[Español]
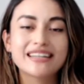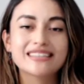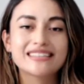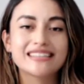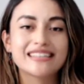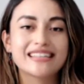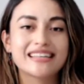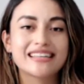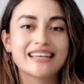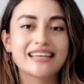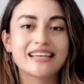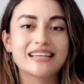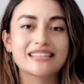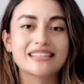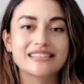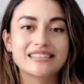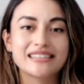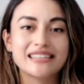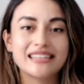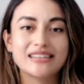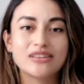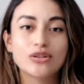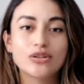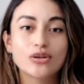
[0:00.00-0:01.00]
Así que
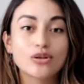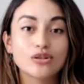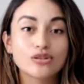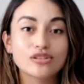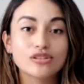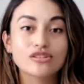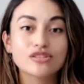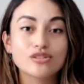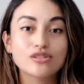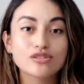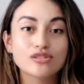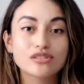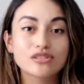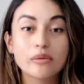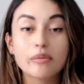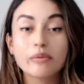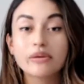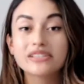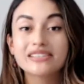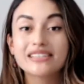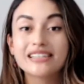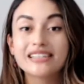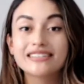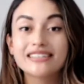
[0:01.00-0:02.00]
si todos estos
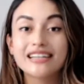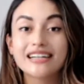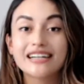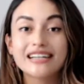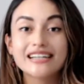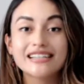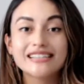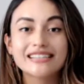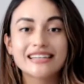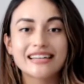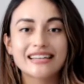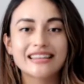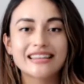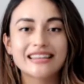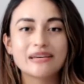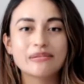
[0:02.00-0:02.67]
temas te interesan,